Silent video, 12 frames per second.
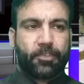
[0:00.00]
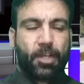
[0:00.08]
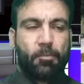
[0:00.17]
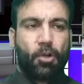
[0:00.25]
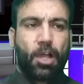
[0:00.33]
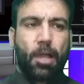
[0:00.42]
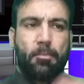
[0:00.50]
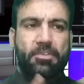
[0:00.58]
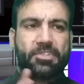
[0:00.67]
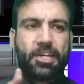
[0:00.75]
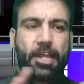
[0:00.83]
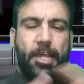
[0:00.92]

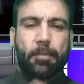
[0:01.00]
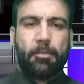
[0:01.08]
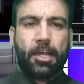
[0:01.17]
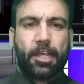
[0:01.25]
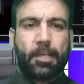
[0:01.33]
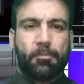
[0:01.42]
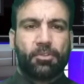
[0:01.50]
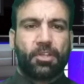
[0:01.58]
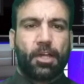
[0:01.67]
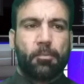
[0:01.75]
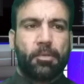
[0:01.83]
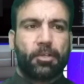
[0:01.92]
मकामी ज़रा अबलाग के
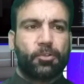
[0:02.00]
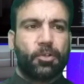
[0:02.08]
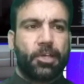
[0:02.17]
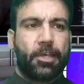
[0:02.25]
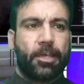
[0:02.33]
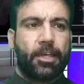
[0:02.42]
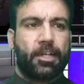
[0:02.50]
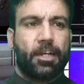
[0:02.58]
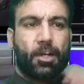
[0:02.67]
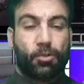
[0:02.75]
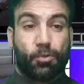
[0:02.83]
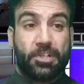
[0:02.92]
मुताबिक जो है एक
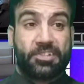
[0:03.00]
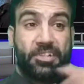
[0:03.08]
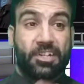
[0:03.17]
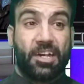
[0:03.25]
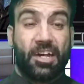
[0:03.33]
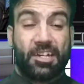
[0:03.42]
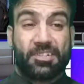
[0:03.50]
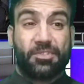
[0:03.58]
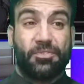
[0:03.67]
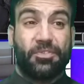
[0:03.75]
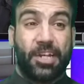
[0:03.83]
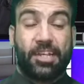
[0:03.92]
कार्टूनिस्ट
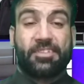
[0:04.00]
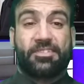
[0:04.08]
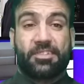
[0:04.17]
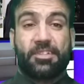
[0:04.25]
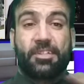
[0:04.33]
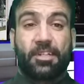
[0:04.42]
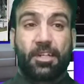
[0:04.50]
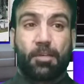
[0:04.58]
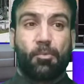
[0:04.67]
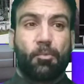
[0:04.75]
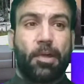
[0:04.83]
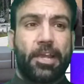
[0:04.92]
लार्स वेलेक्स
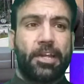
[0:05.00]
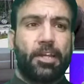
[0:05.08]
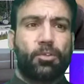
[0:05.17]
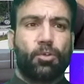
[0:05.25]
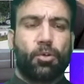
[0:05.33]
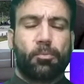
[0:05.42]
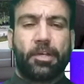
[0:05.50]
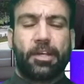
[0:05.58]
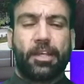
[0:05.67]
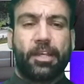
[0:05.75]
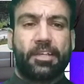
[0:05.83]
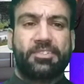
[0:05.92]
मुबैना तौर
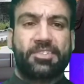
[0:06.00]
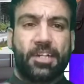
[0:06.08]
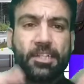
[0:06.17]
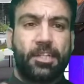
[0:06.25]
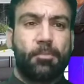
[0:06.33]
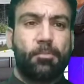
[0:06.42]
पर एक सादा